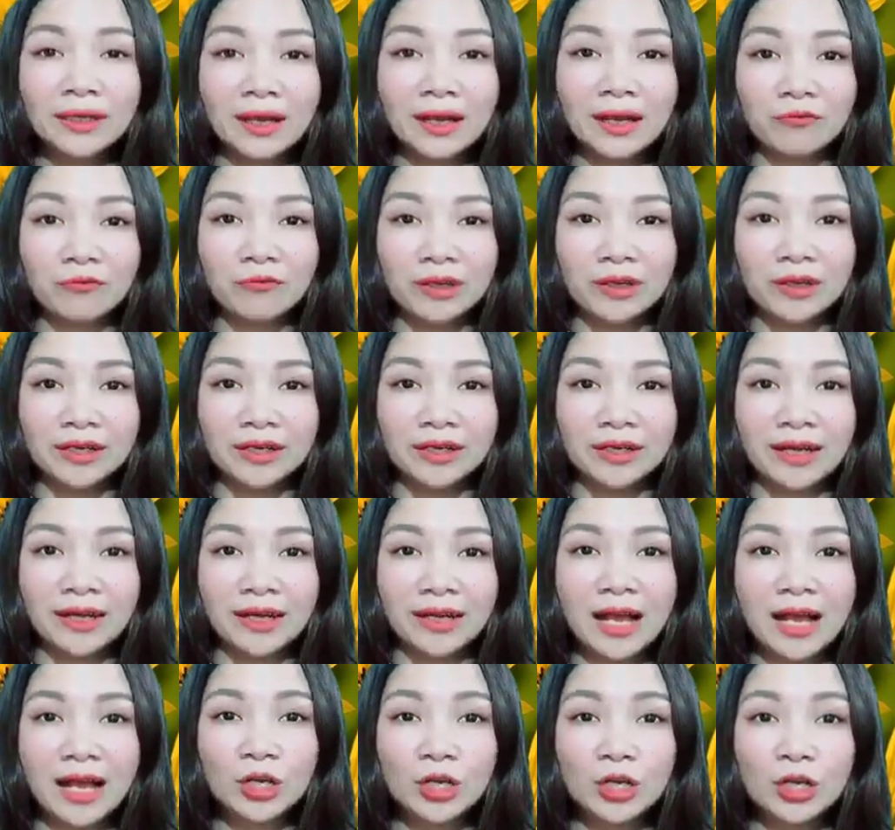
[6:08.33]
thích làm phiền người
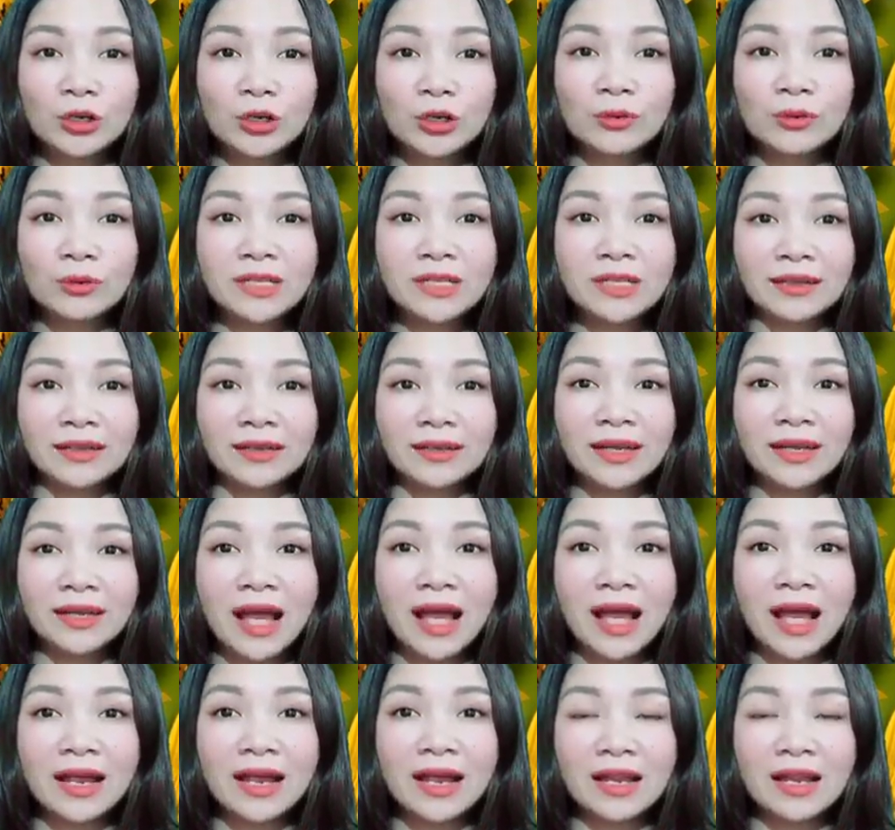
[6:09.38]
khác, cũng chẳng thích
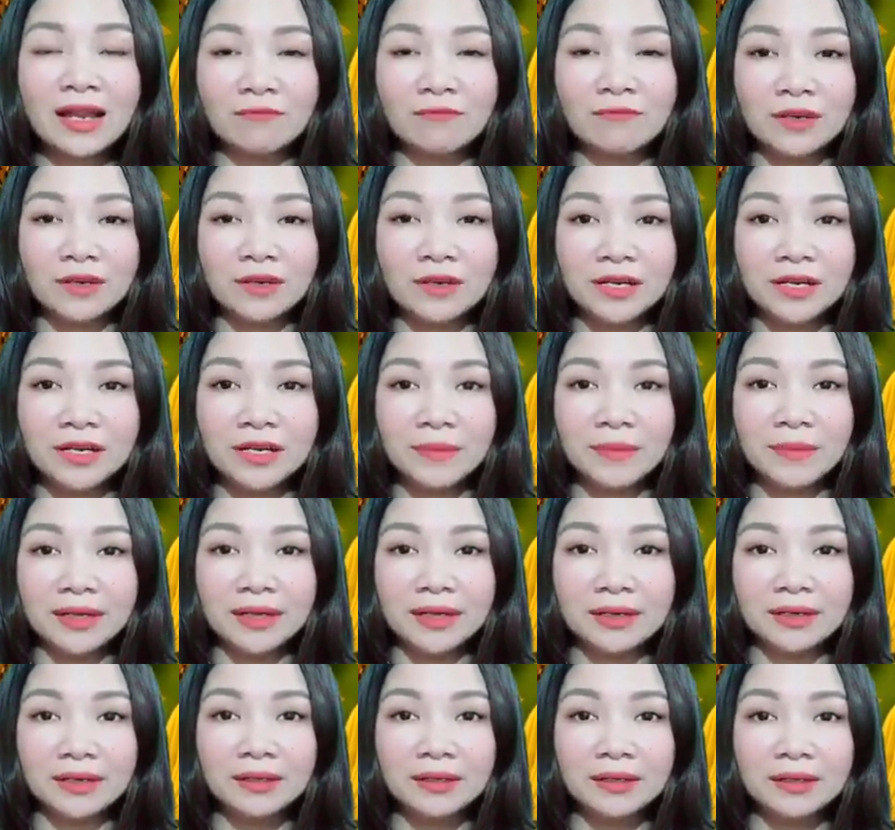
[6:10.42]
ai làm phiền đến
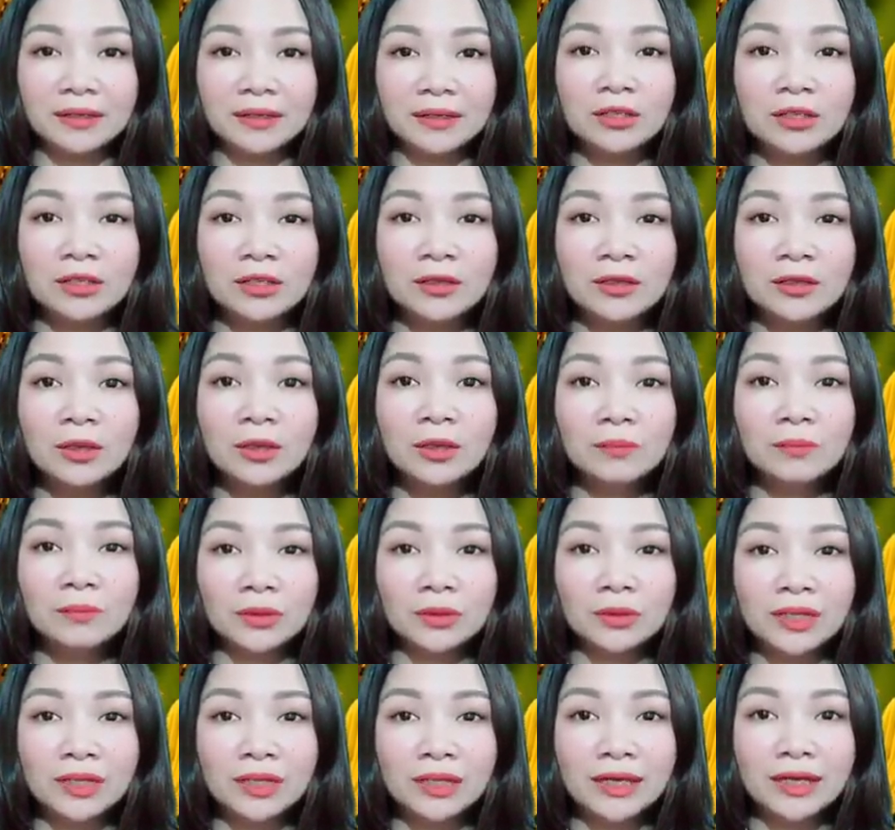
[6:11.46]
mình.
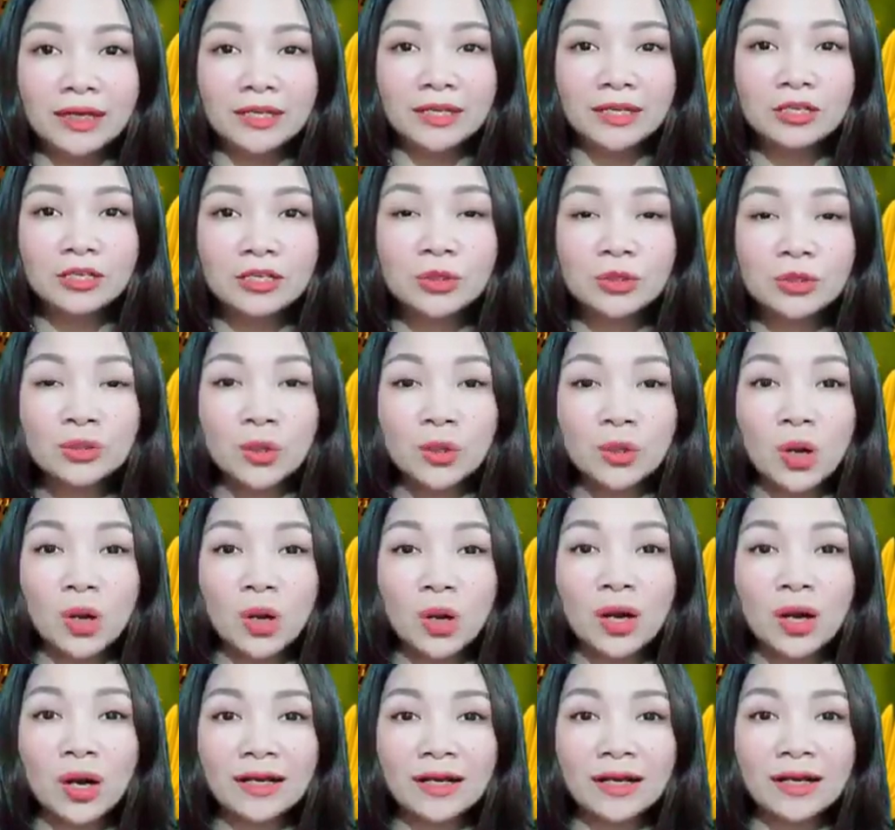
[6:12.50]
Một người dù có
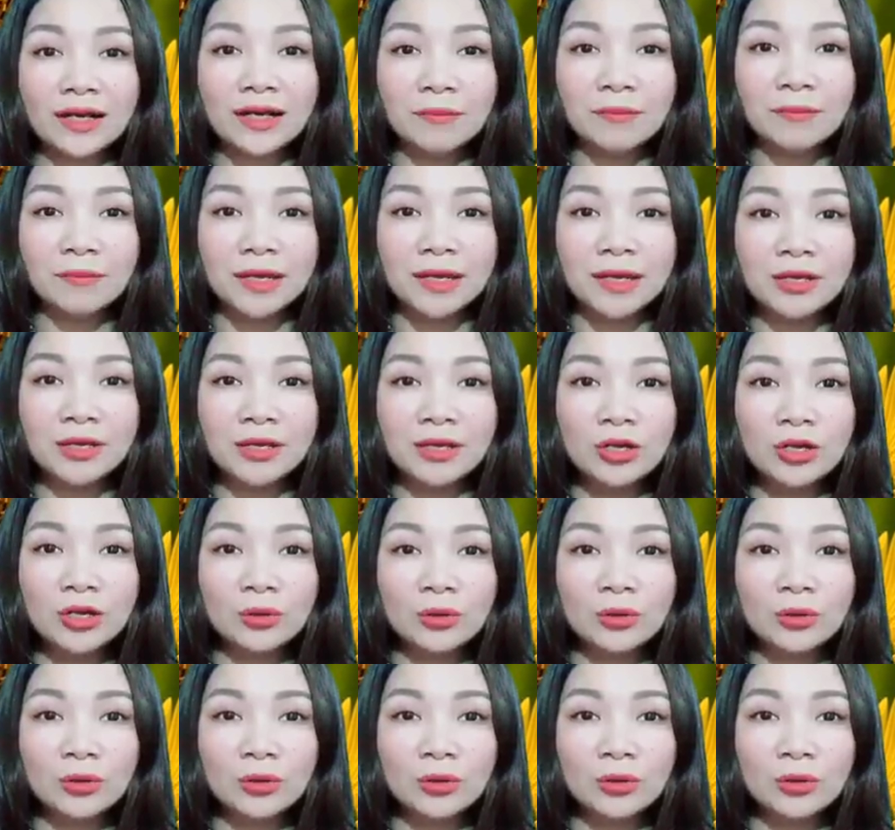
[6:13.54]
khó khăn đến mấy